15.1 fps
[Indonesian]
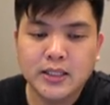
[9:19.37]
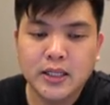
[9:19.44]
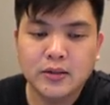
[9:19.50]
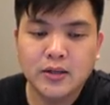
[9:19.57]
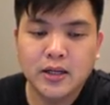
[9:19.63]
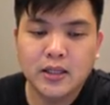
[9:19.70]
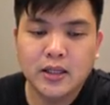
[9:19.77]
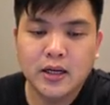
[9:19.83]
itu
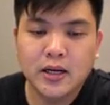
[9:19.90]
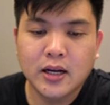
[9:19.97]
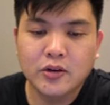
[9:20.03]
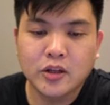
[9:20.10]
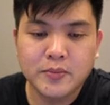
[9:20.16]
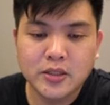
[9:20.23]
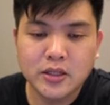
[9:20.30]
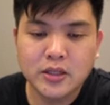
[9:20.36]
datang dari
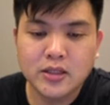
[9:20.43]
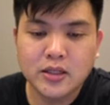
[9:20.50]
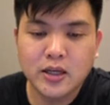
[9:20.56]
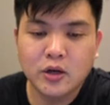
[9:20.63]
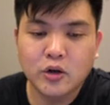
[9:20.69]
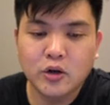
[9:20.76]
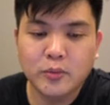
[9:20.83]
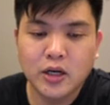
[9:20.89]
YouTube search
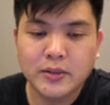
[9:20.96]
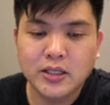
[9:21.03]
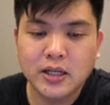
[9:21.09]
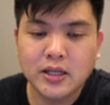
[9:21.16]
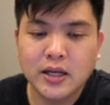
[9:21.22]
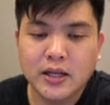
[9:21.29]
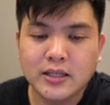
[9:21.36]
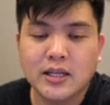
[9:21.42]
dan
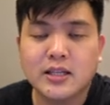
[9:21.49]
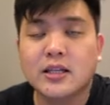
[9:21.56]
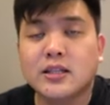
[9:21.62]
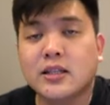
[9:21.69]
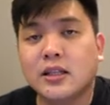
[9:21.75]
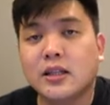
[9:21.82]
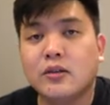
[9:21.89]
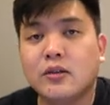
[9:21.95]
23% dari
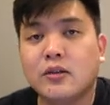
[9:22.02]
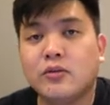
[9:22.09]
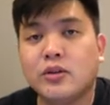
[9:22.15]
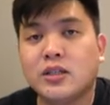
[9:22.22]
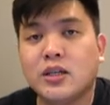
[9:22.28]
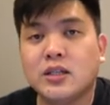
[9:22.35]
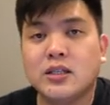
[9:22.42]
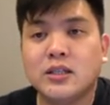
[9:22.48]
suggested
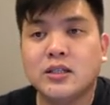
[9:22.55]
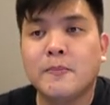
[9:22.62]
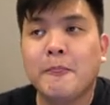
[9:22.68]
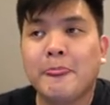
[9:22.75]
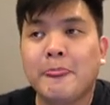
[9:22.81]
which is